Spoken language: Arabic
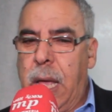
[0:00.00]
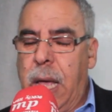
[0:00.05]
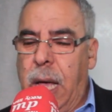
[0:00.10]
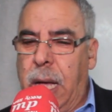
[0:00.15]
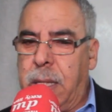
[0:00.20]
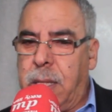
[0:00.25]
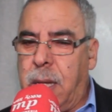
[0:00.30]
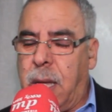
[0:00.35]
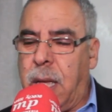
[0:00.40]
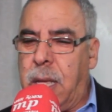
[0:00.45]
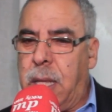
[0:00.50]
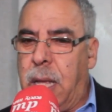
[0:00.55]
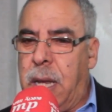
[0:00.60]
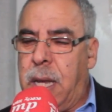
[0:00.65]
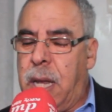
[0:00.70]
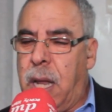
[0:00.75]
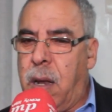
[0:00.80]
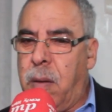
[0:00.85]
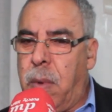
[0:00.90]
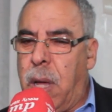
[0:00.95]
اعتقد
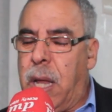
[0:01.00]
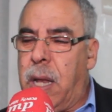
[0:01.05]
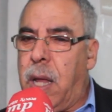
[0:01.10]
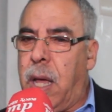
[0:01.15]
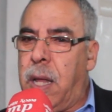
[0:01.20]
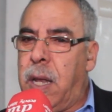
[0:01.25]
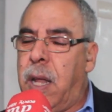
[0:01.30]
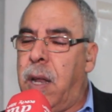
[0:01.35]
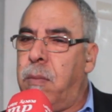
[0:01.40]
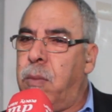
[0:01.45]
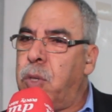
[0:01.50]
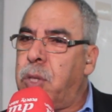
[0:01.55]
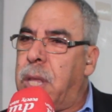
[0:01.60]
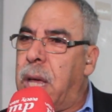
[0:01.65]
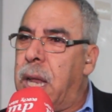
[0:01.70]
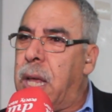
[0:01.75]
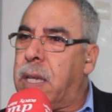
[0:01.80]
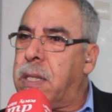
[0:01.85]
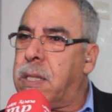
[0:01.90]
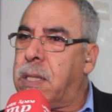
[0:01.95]
ان ان
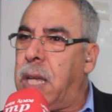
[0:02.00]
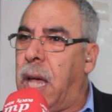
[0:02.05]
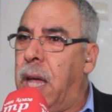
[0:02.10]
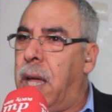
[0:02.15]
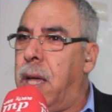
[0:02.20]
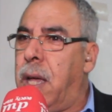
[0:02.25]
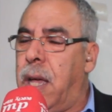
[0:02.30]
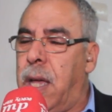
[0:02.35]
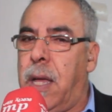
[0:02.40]
المنطلق الصح